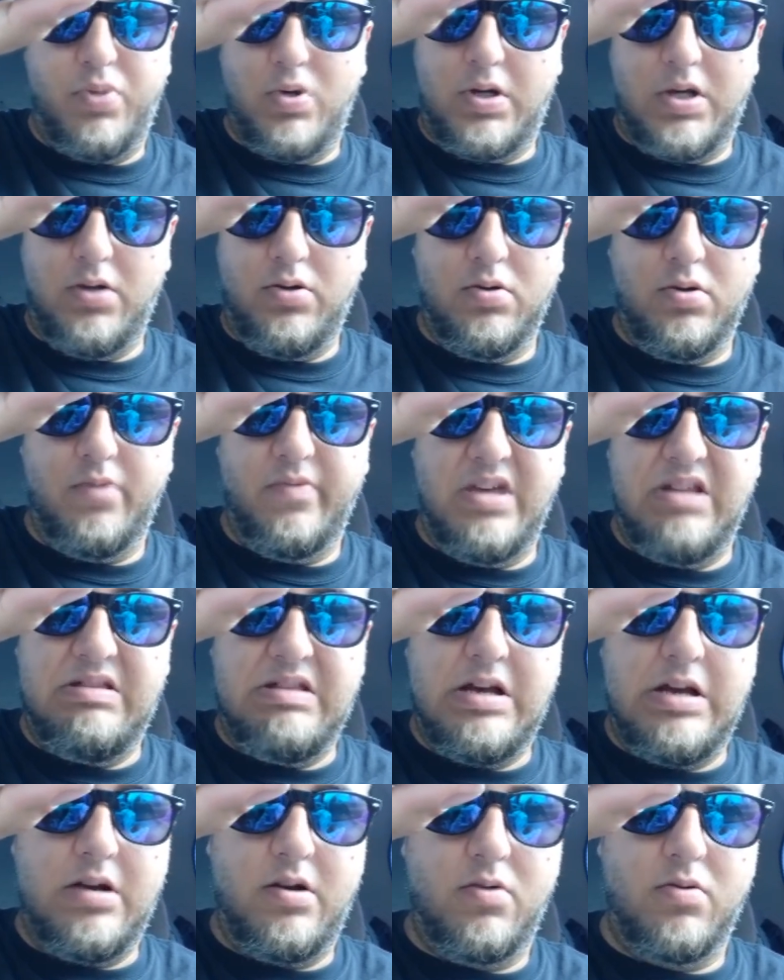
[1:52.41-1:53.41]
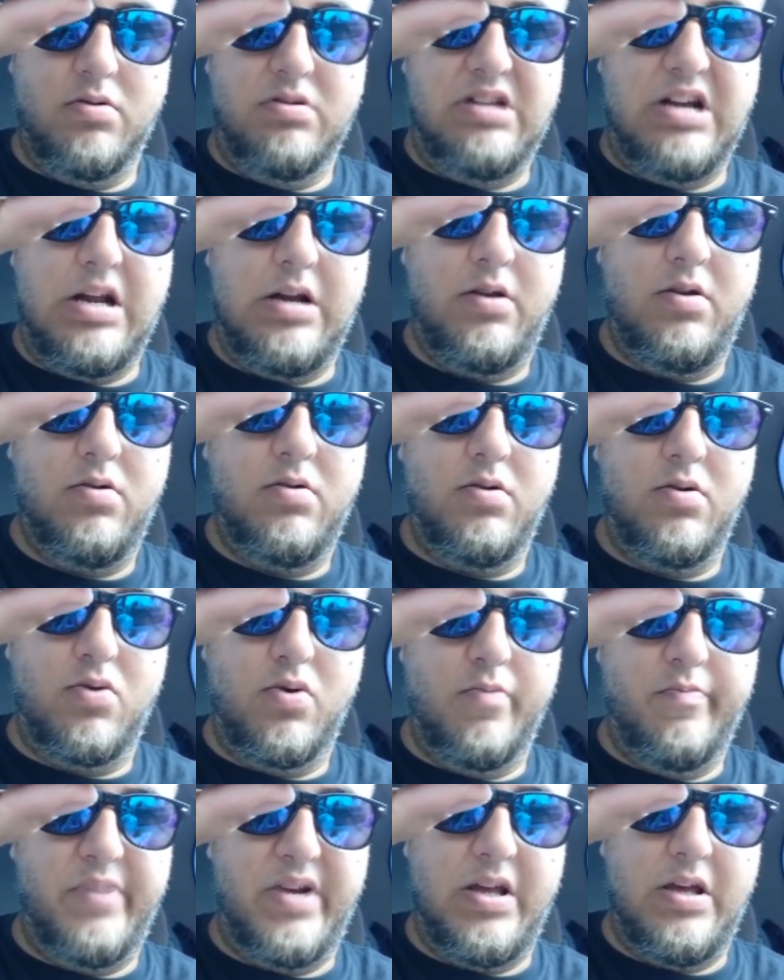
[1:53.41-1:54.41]
porque yo lo venda, al contrario, lo
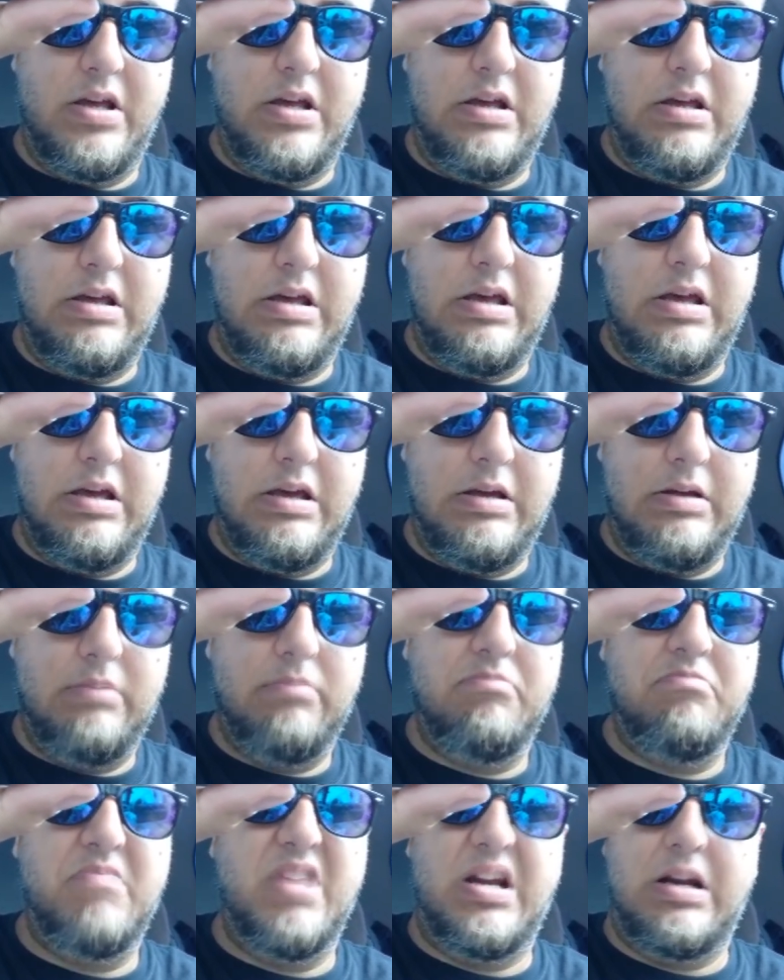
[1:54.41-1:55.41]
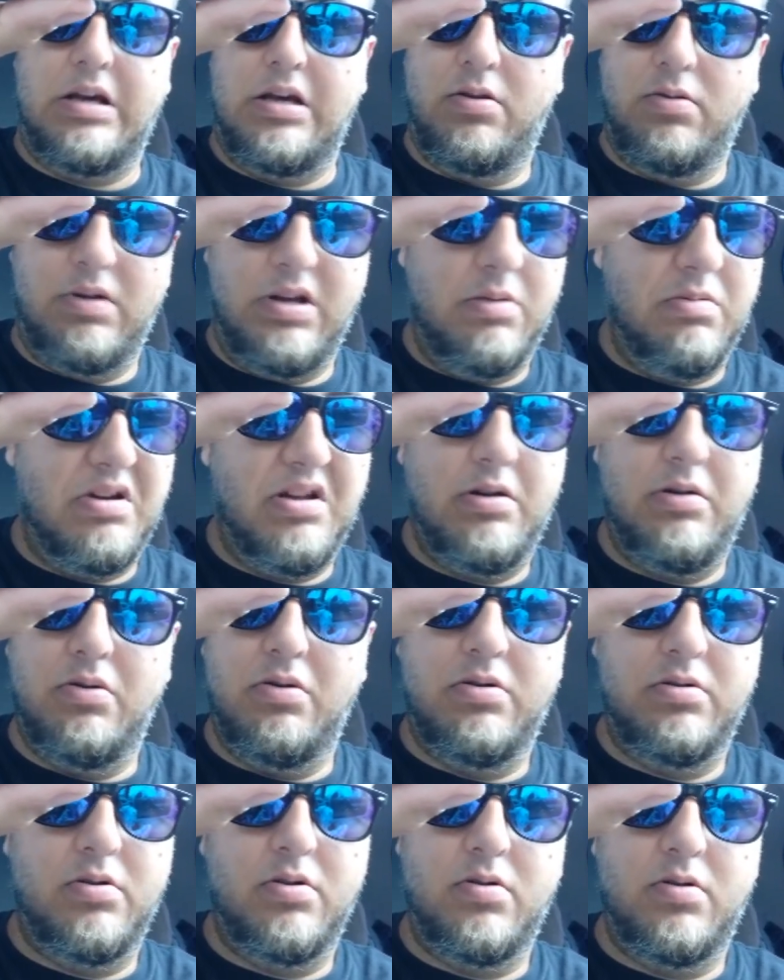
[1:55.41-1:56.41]
compré en Mercado Libre,
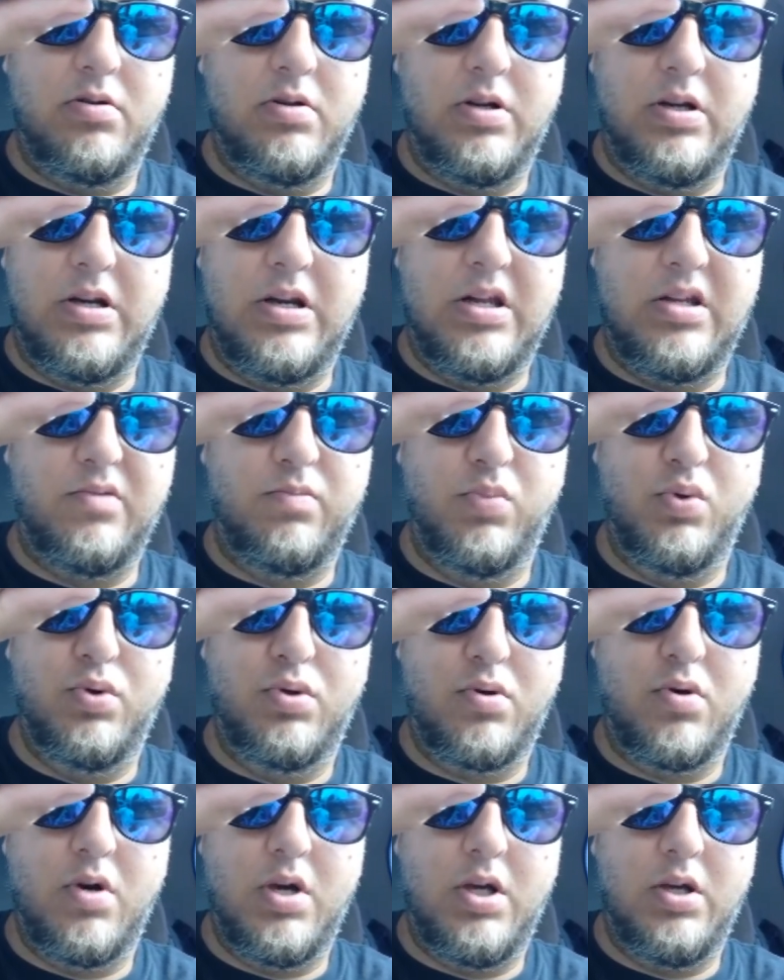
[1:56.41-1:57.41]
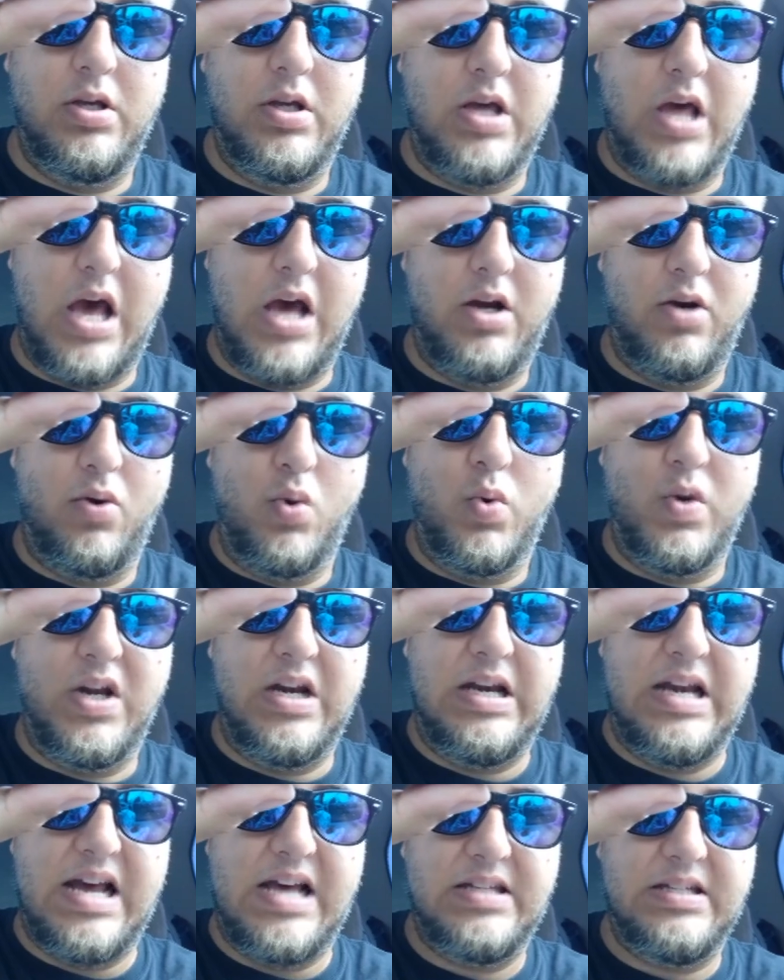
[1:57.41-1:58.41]
lo, les busco ahí algún
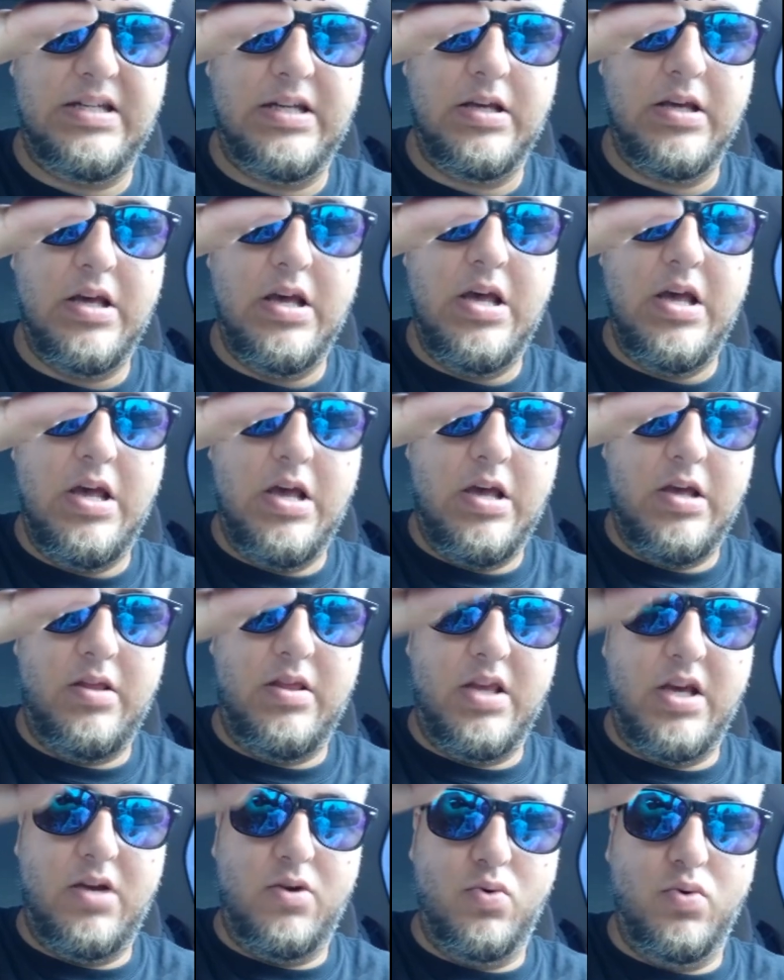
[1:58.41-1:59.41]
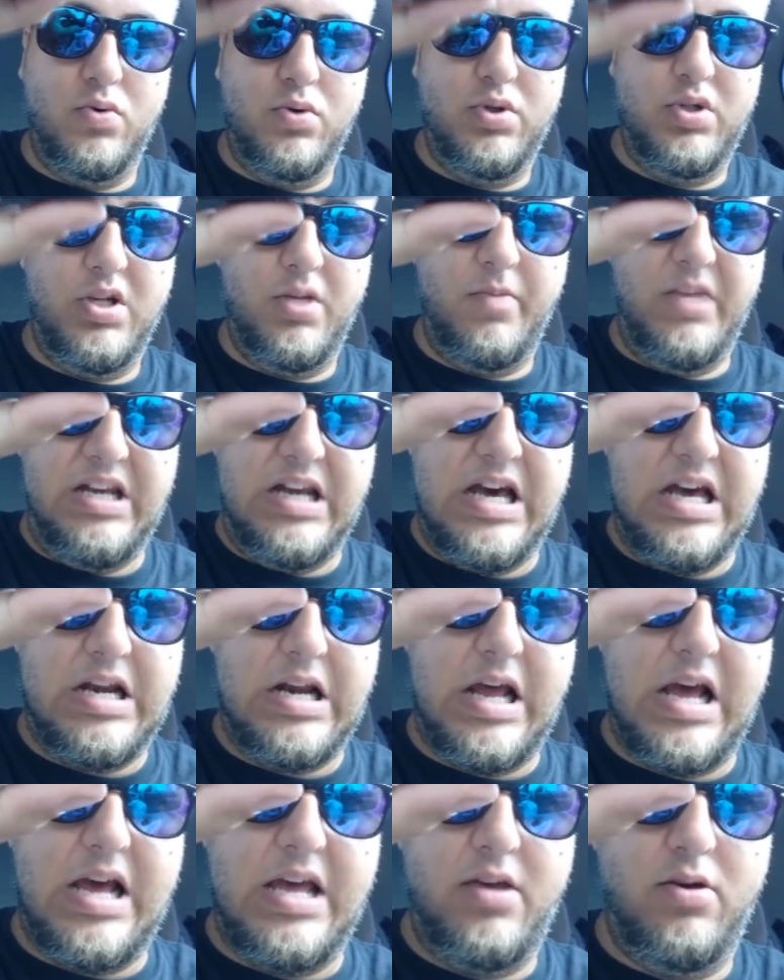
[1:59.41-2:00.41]
enlace de alguno
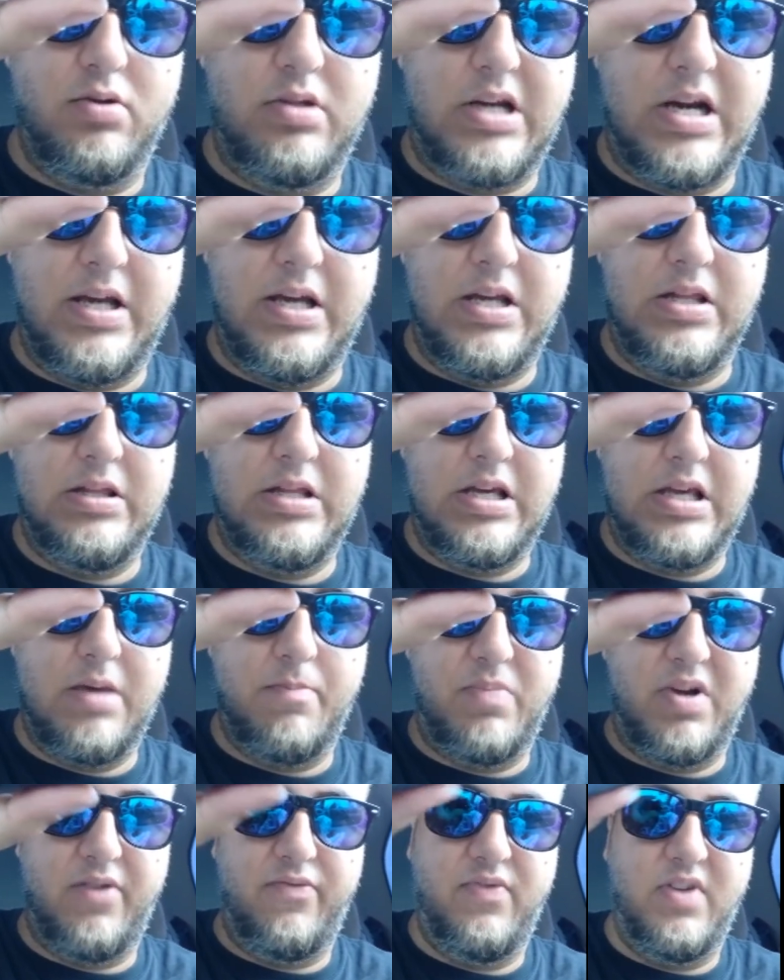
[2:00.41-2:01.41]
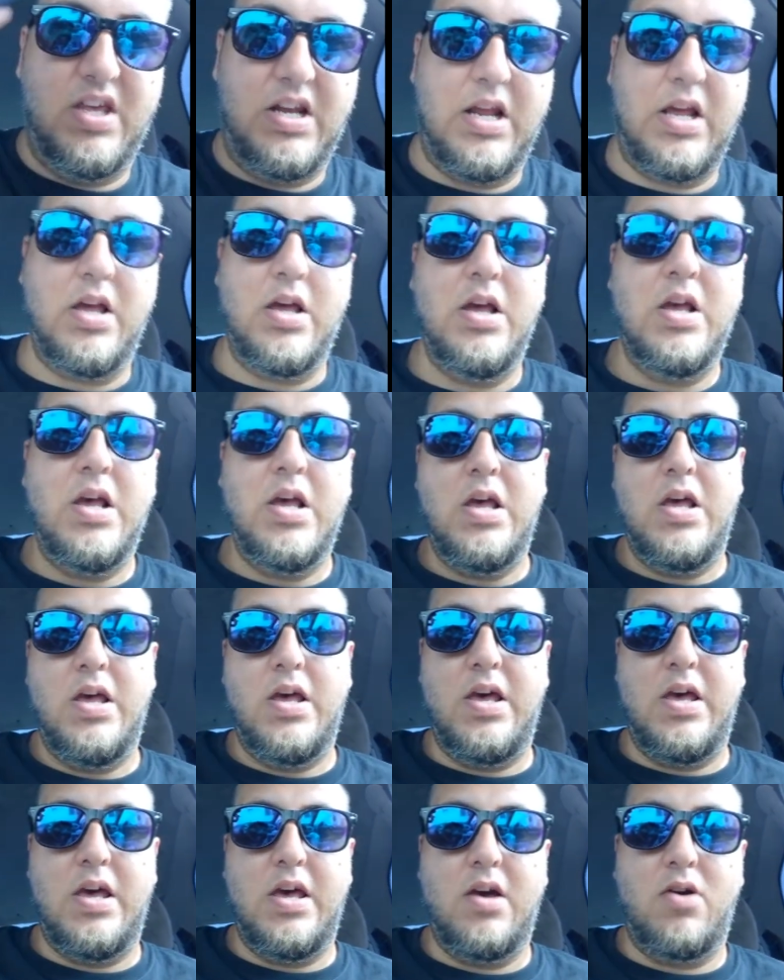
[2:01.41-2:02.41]
similar. Hay otra gente que prefiere
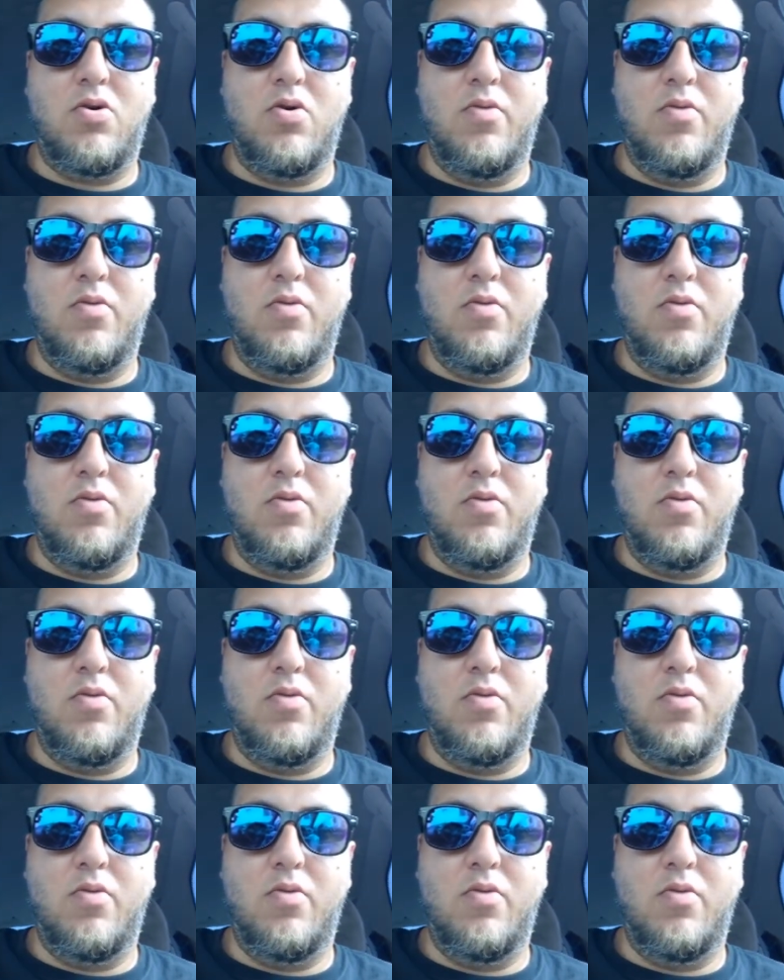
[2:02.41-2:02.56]
eh,